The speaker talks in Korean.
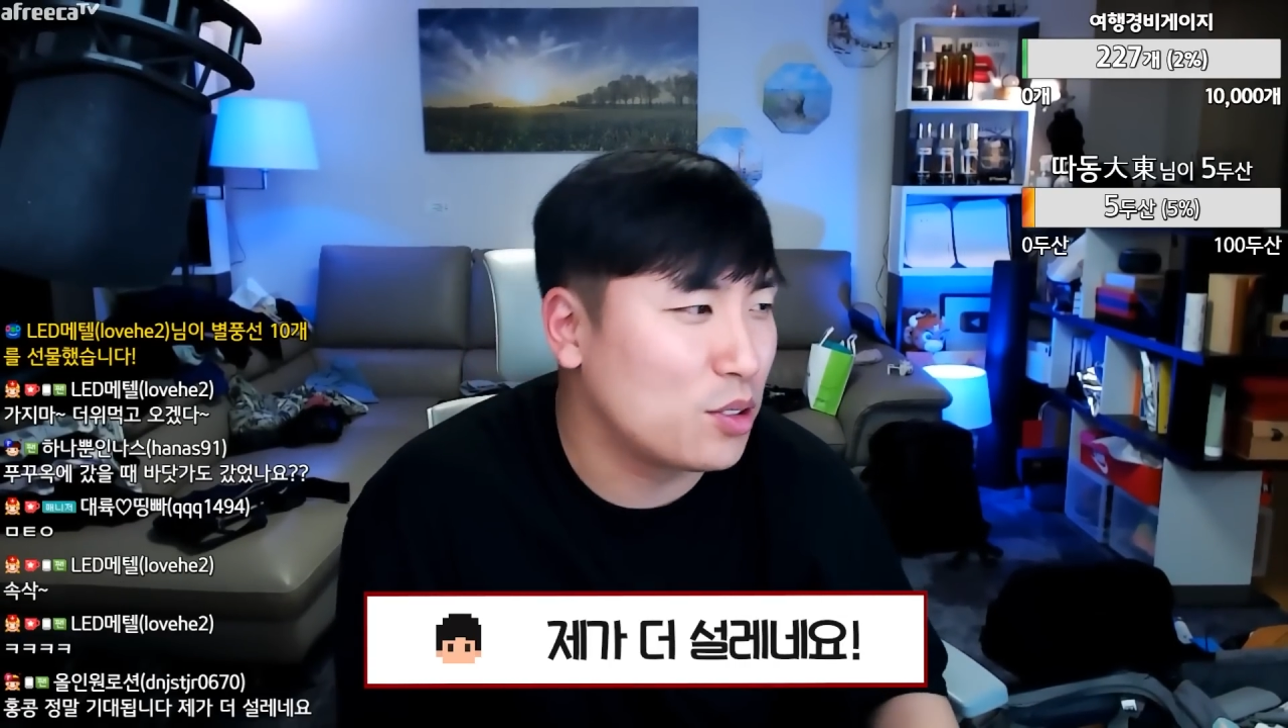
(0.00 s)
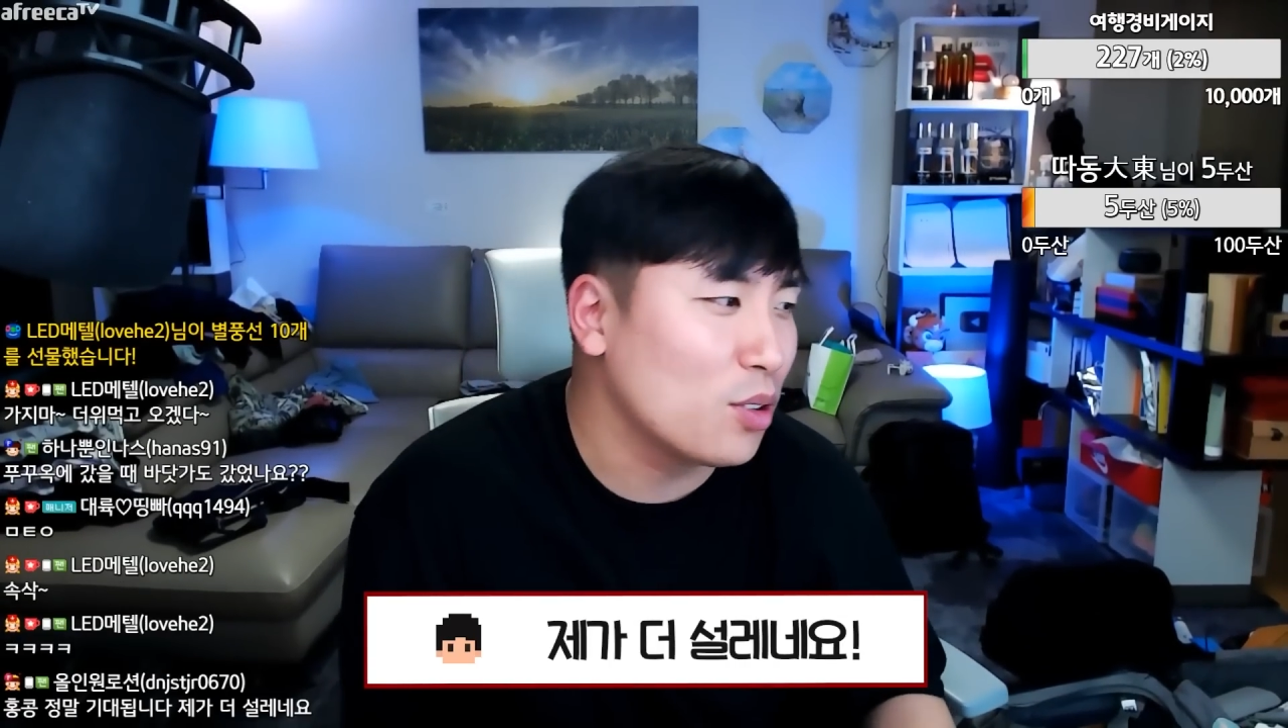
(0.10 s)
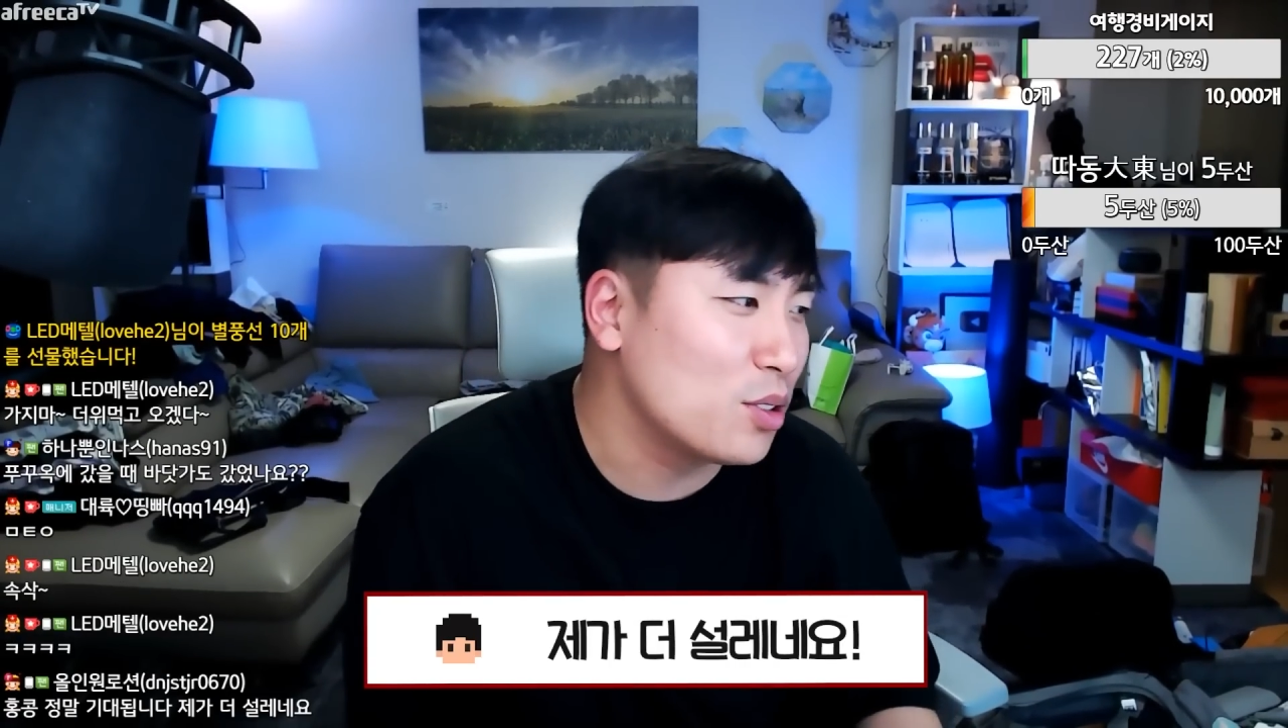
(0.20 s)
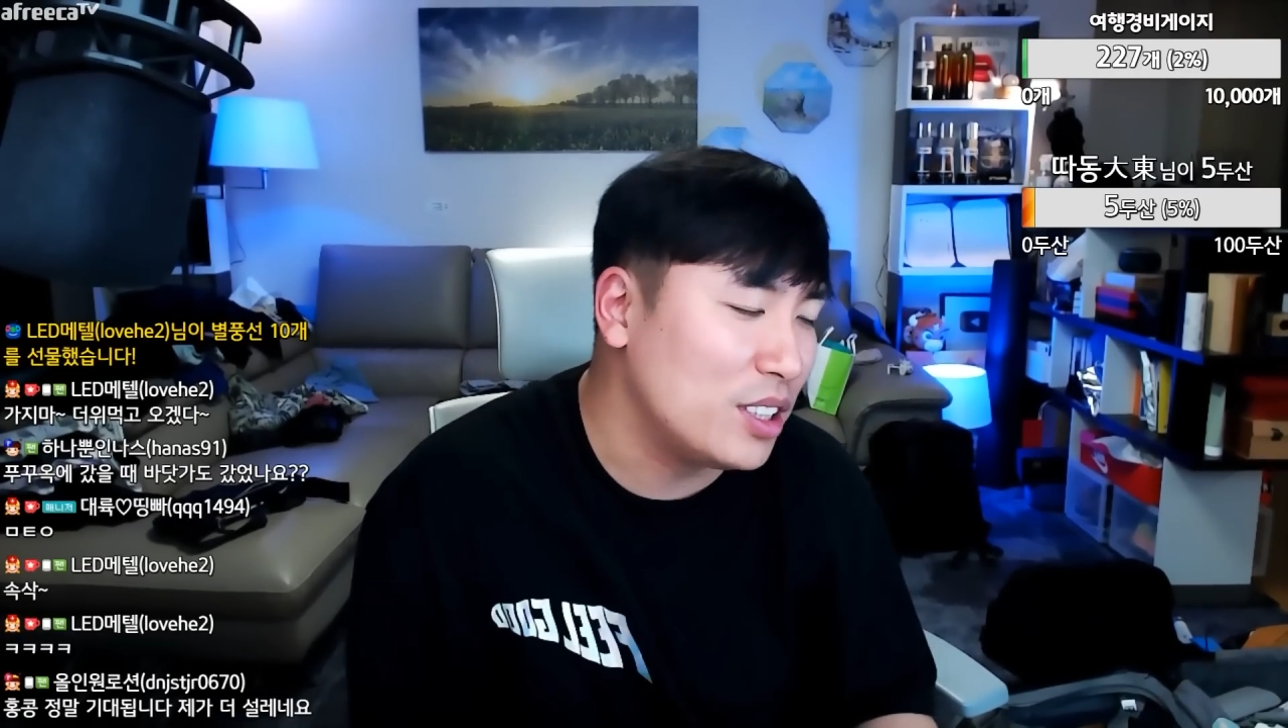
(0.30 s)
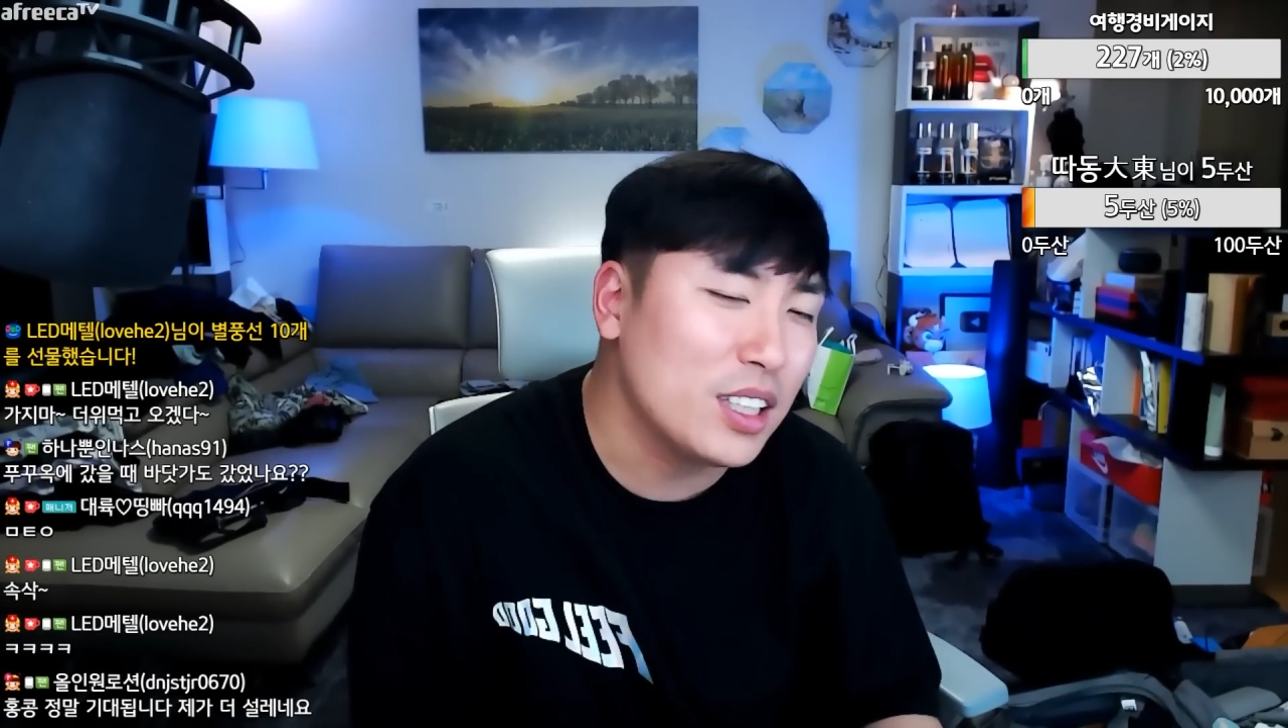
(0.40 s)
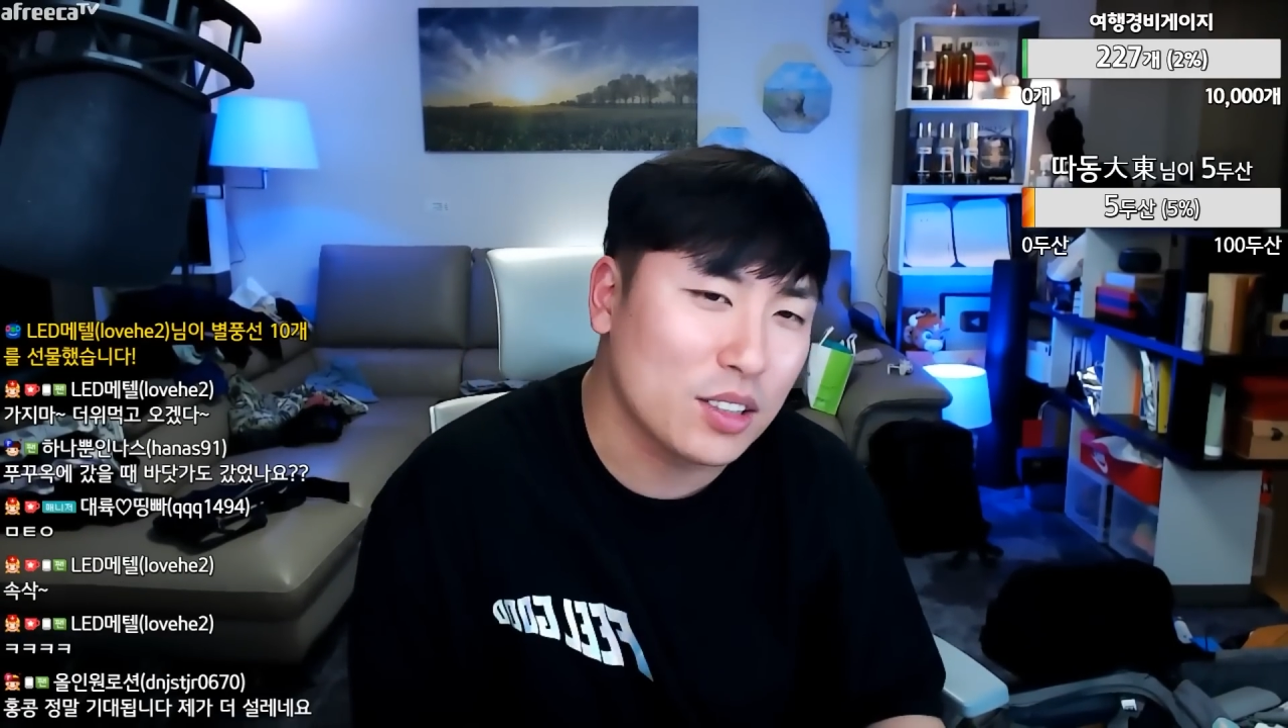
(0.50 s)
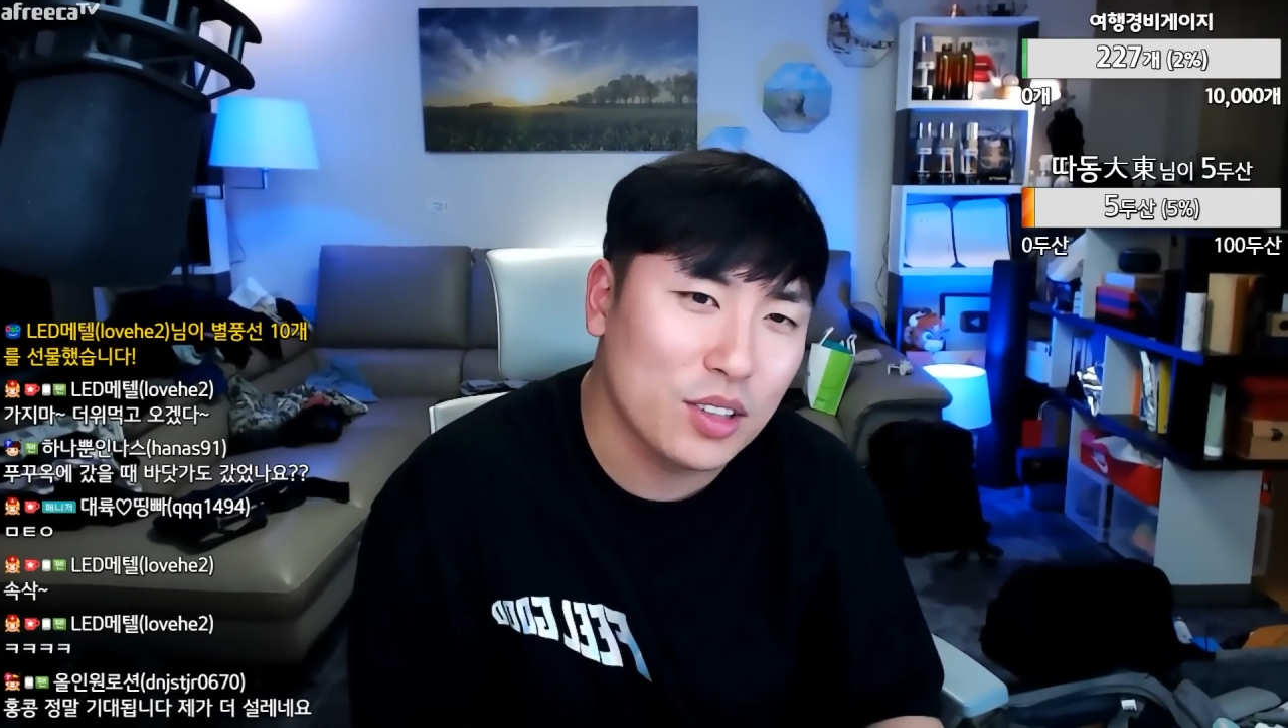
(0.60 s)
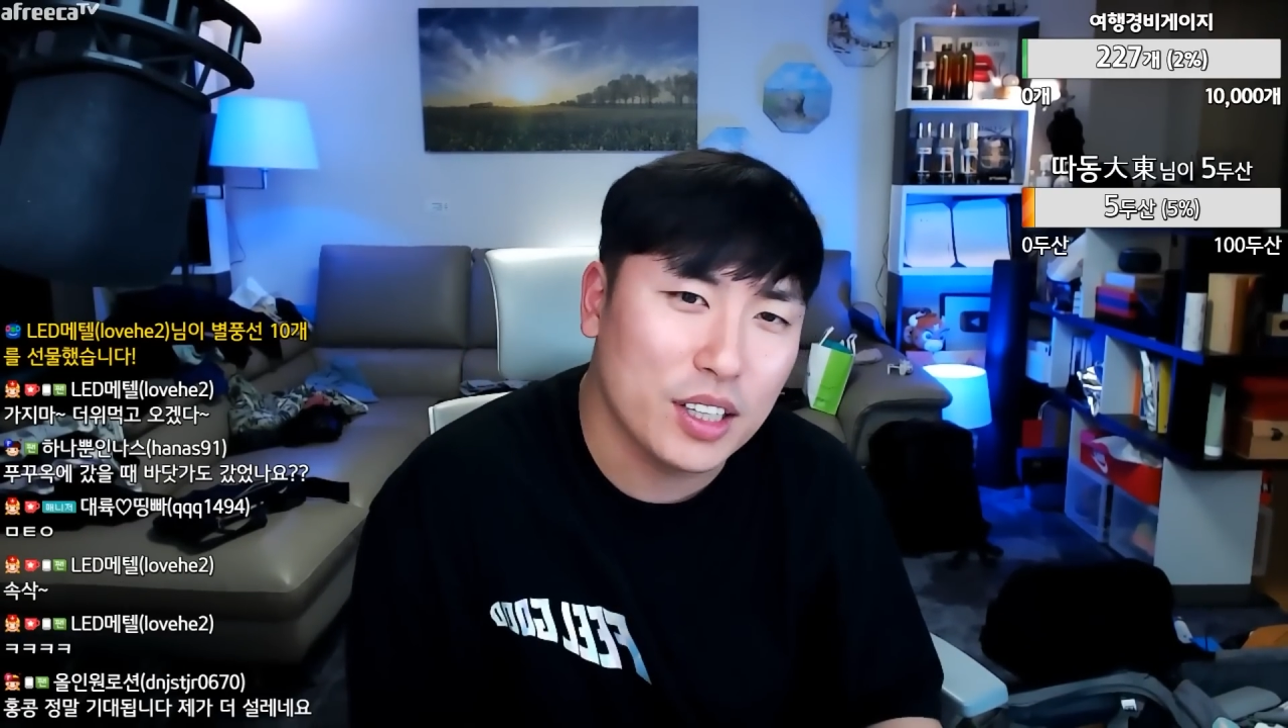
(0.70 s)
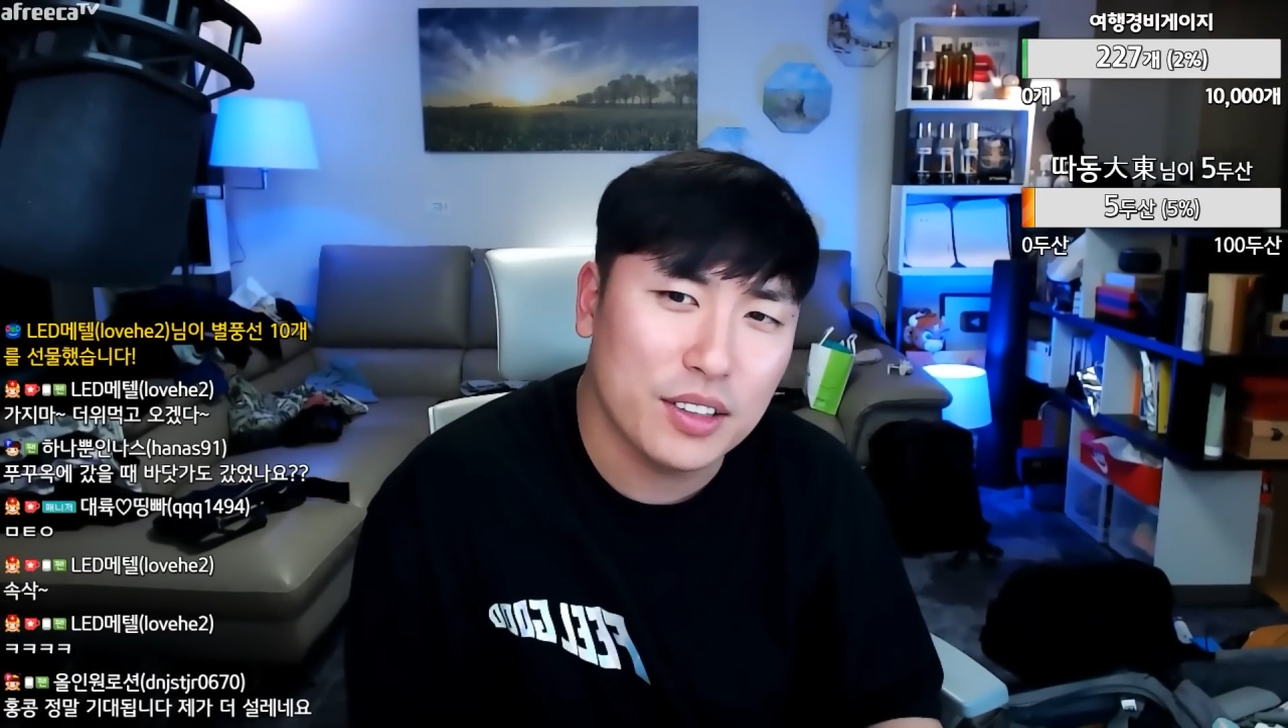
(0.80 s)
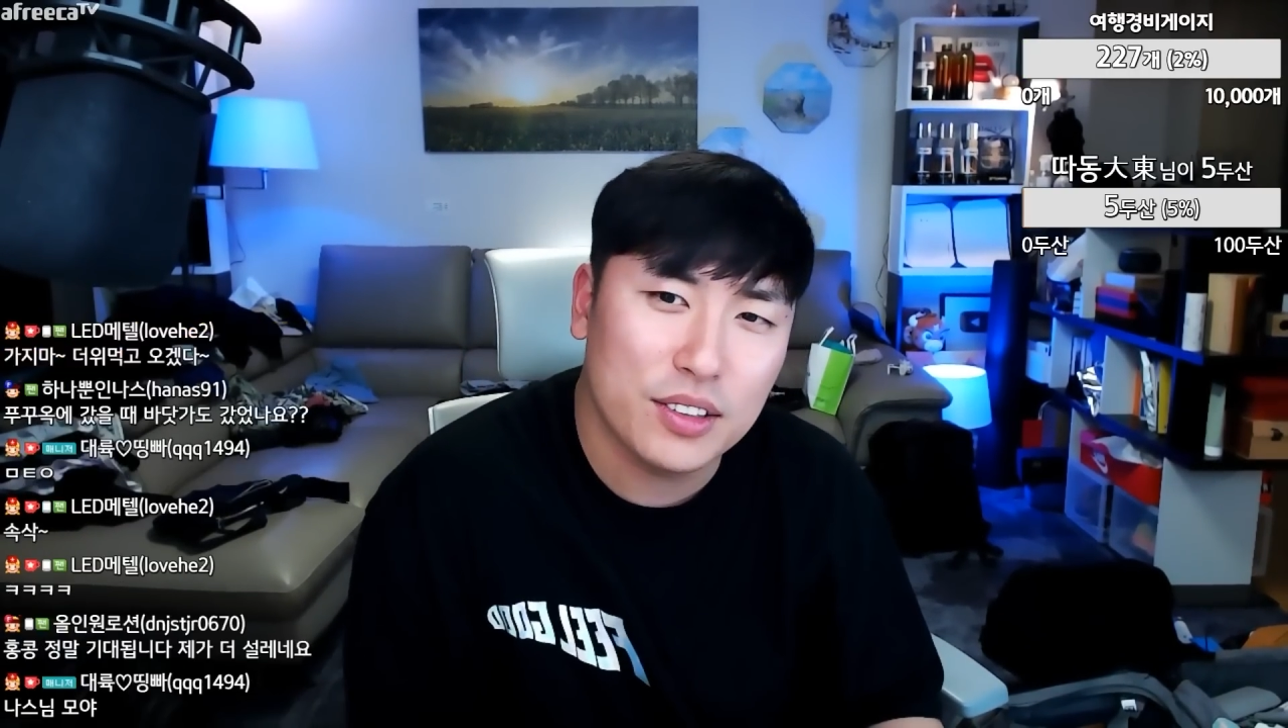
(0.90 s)
저도 진짜
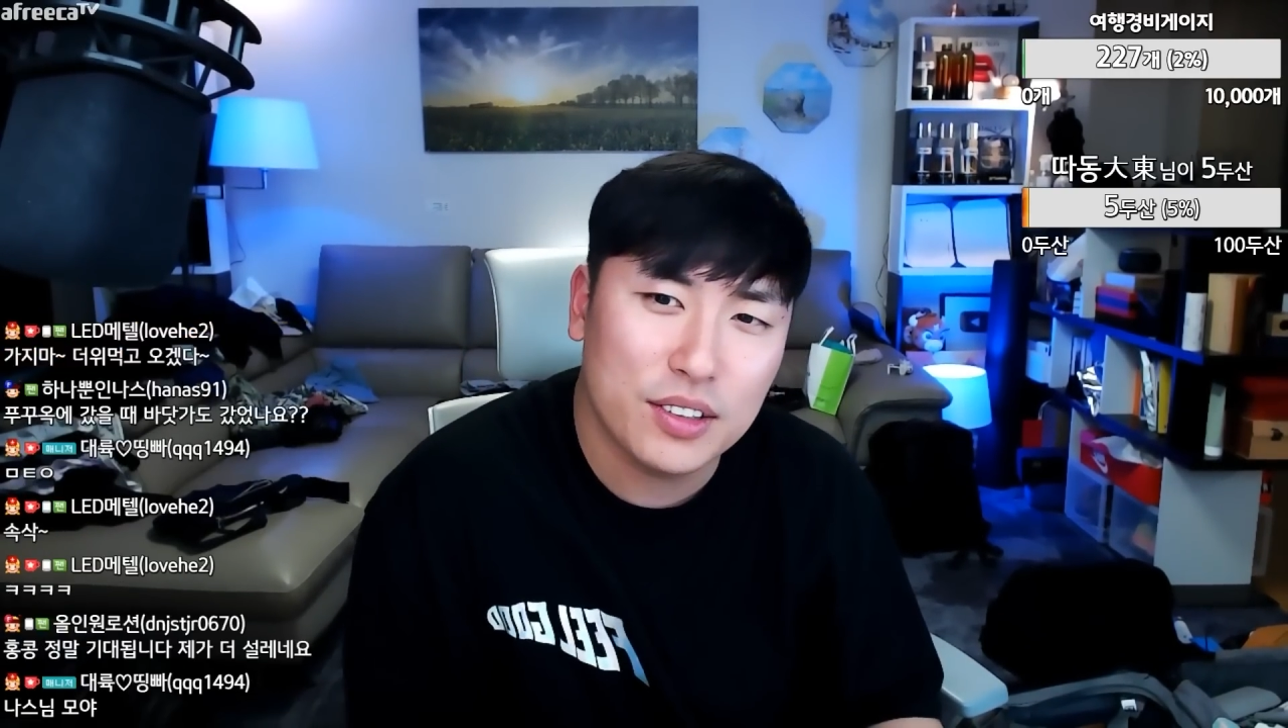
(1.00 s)
설레요